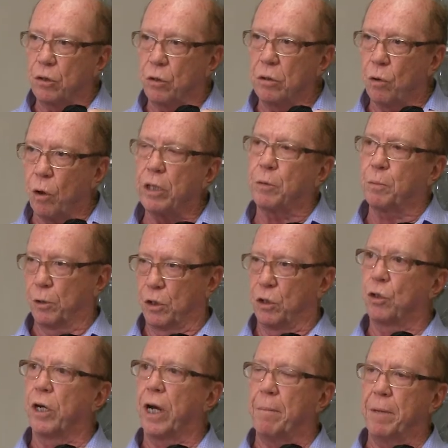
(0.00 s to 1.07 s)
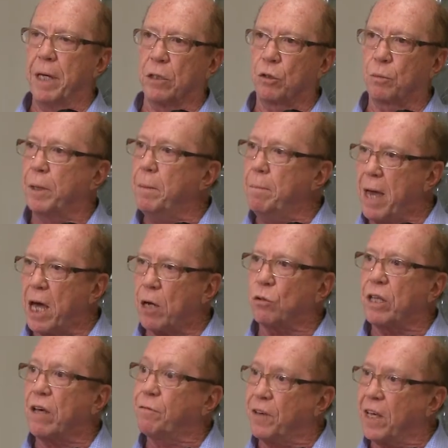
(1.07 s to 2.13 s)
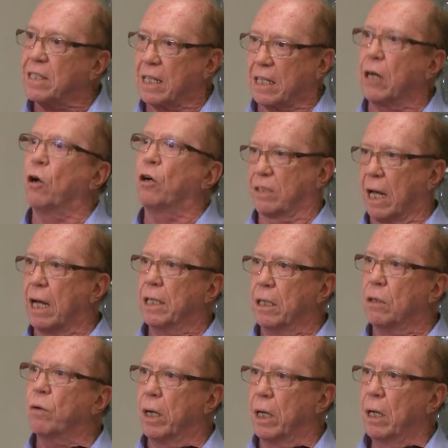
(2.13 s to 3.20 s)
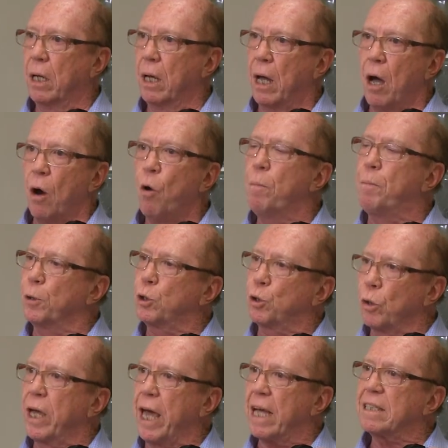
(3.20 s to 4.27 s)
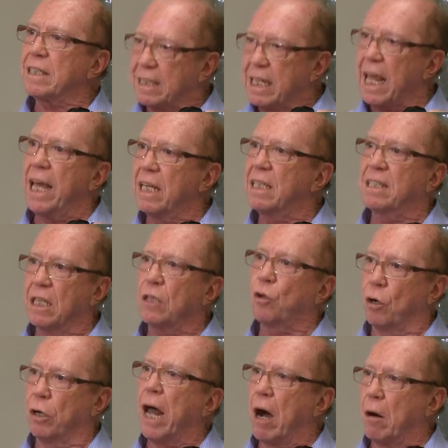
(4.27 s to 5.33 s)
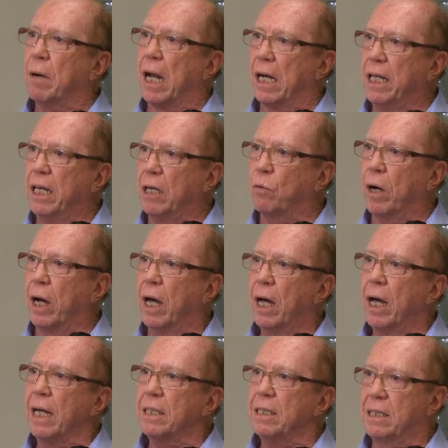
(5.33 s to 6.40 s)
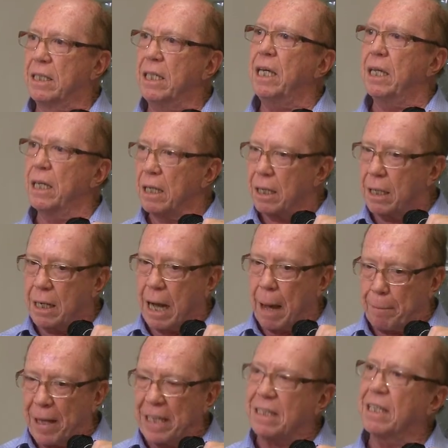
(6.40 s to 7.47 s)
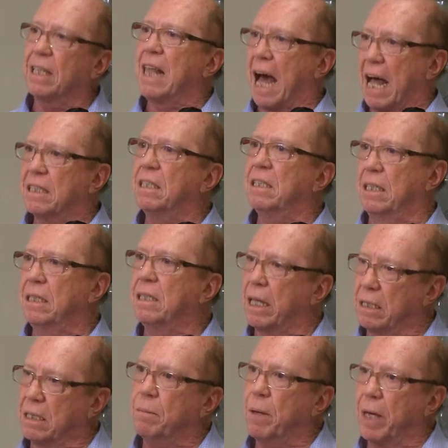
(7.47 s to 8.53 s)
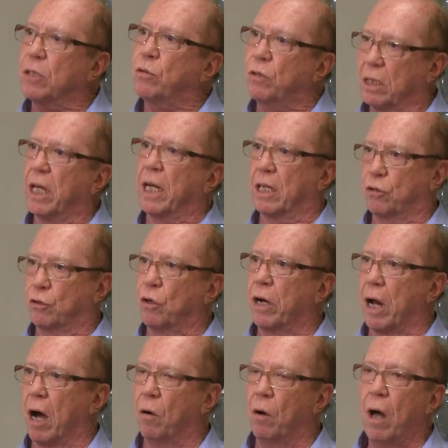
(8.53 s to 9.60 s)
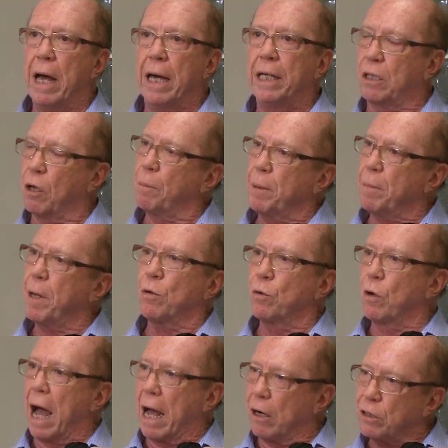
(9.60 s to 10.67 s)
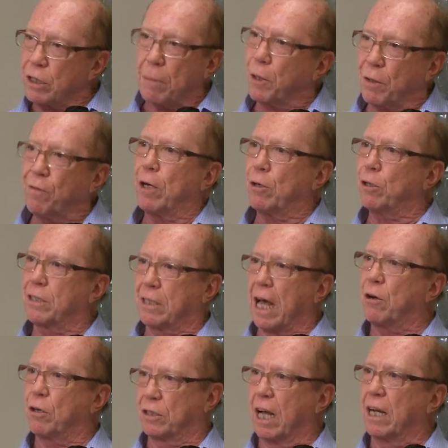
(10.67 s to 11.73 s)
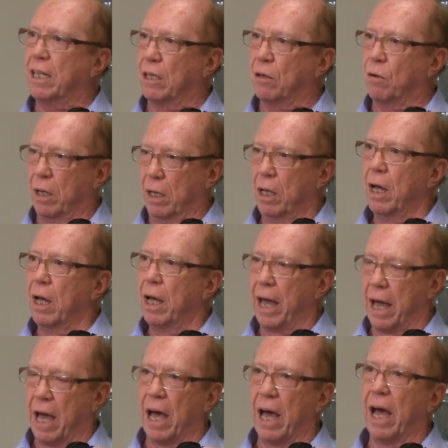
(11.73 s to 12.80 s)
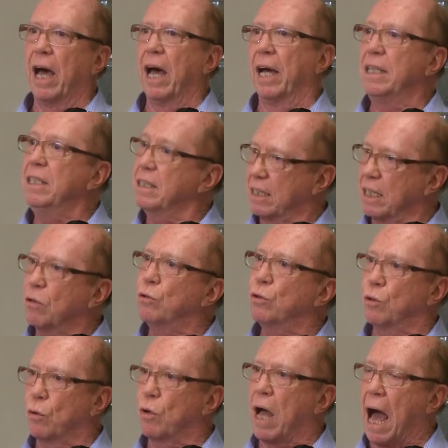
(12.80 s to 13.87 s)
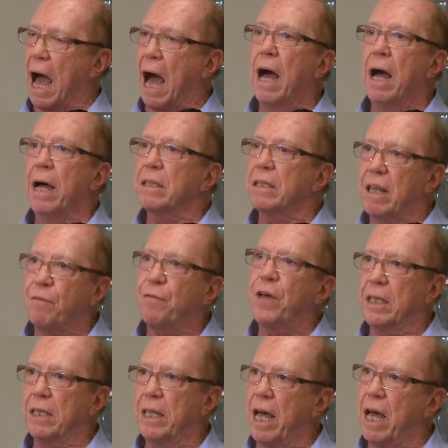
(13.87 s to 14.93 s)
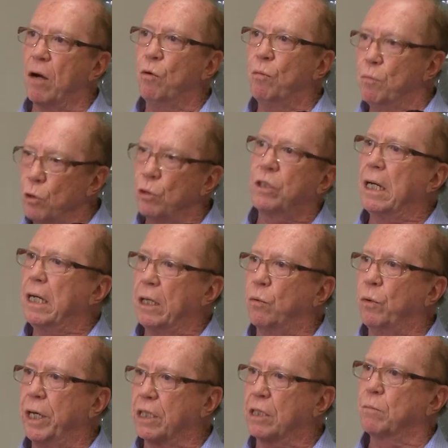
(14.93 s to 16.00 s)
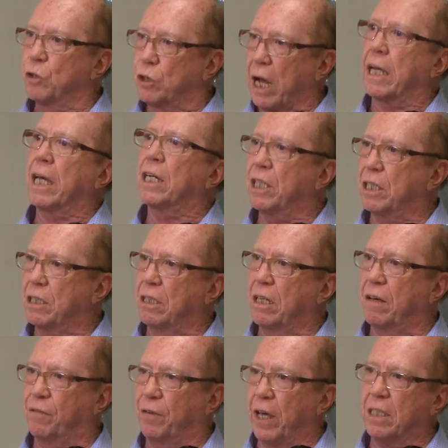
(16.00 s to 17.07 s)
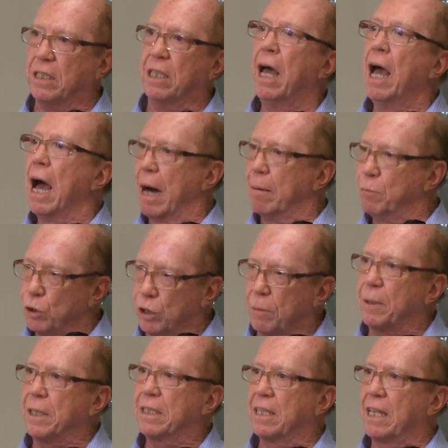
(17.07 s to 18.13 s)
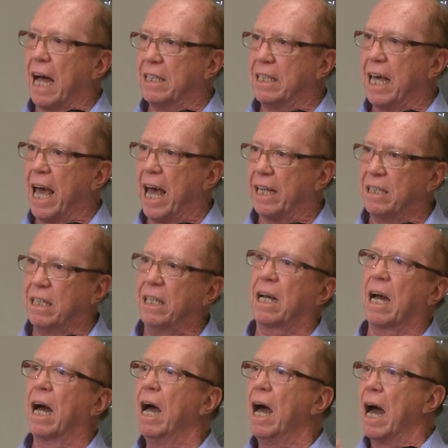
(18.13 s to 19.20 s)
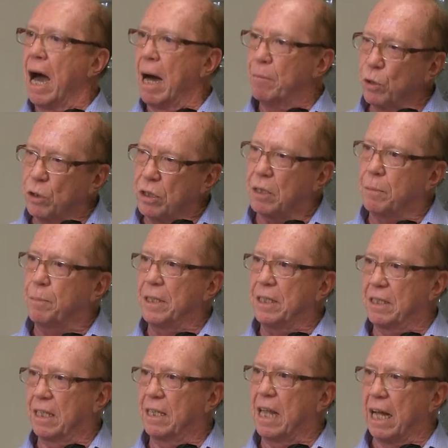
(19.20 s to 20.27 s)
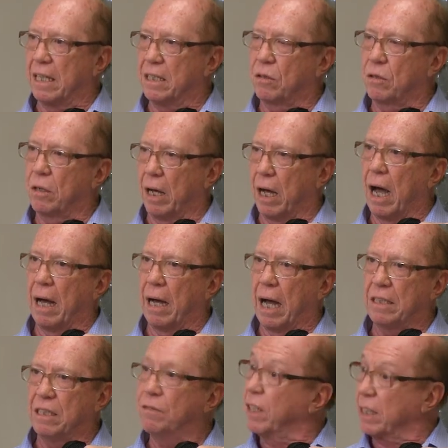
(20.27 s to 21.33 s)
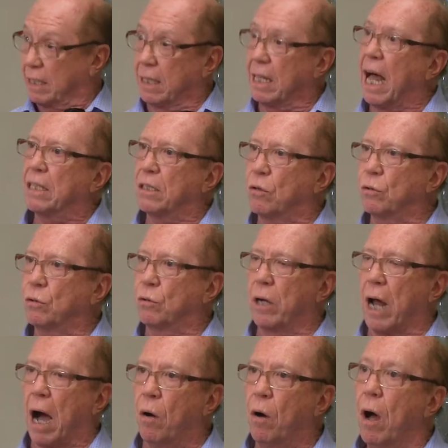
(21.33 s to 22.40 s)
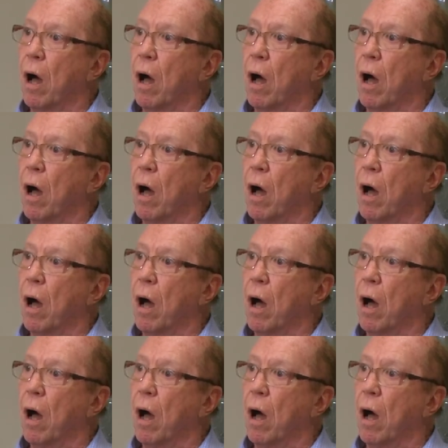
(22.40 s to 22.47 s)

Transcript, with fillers: dois posicionamentos. Primeiro, defesa da nossa língua. O português tem que se tornar uma língua de capacidade de entendimento internacional. Então, em primeiro lugar, nós temos que valorizar a nossa língua. É, em segundo lugar, defender o multilinguismo, já que a gente defende a multiplicidade étnica, a multiplicidade, a, a diversidade cultural,